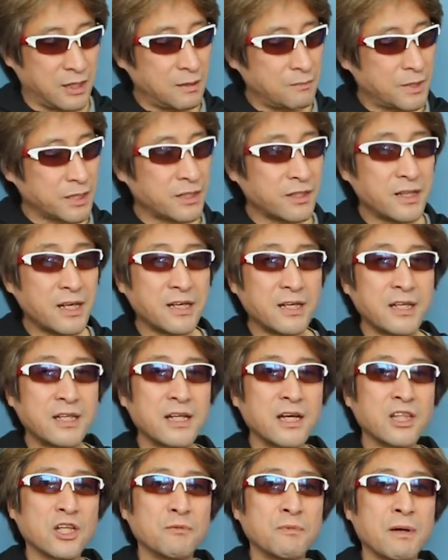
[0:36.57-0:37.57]
またね
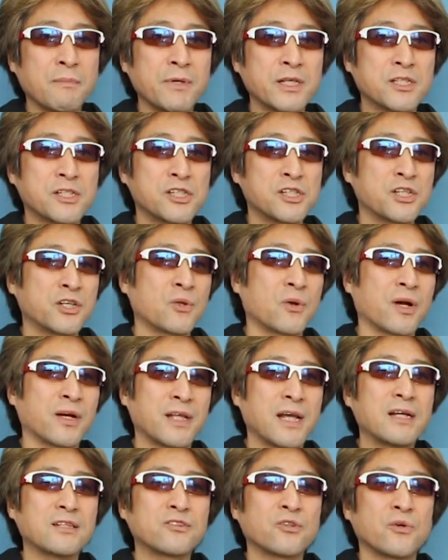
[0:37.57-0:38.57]
ギターの豆知識とか
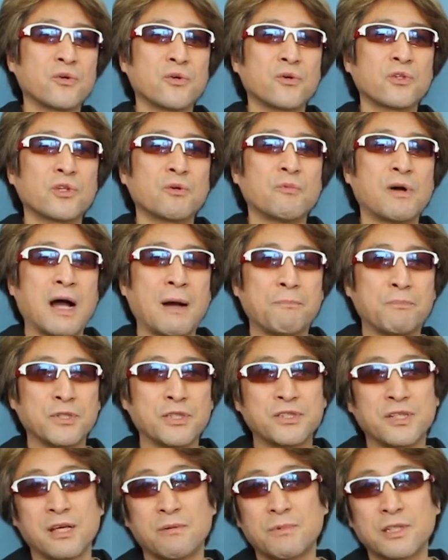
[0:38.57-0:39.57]
ねそういうこともアップ
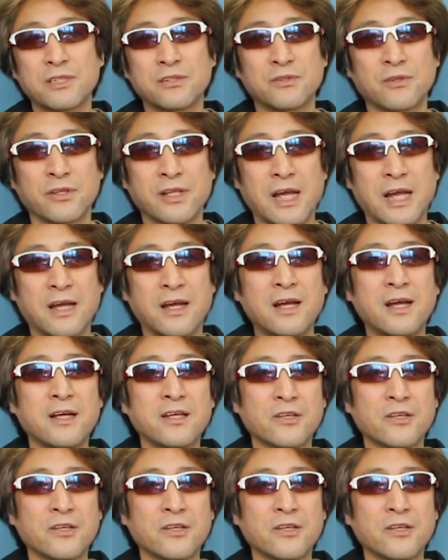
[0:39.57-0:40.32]
していますので